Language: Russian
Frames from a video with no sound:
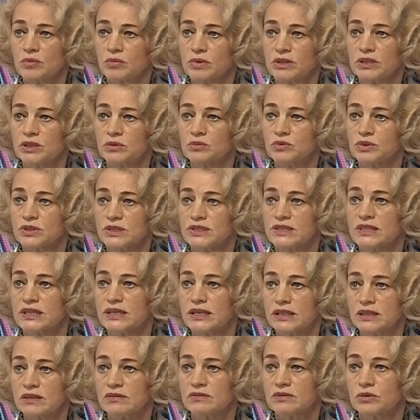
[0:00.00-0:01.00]
Поэтому из-за
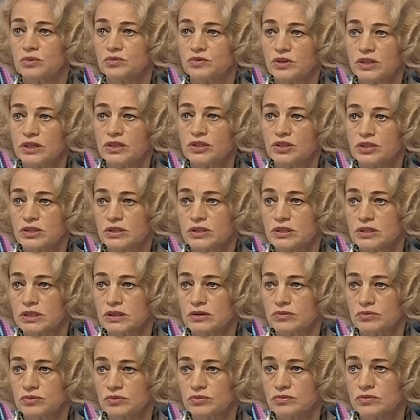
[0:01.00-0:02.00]
этого
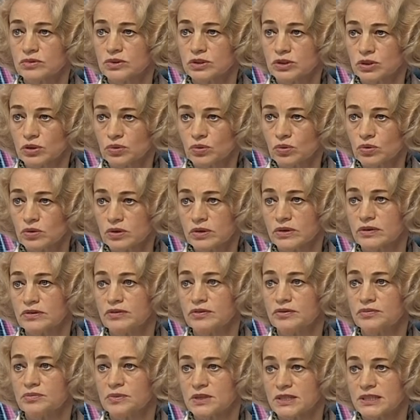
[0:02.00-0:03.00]
увеличился э, срок
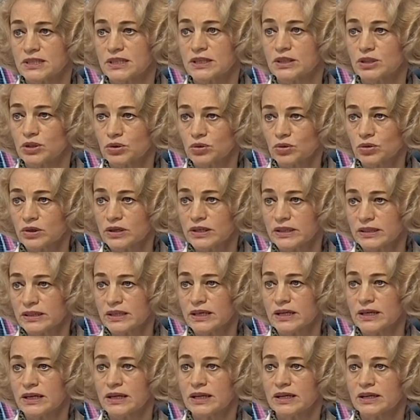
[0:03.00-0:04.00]
э, вместо трех лет.
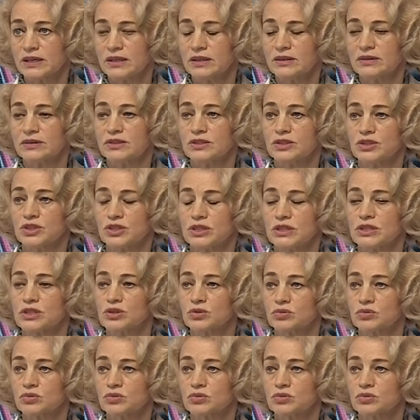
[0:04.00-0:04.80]
Э, сейчас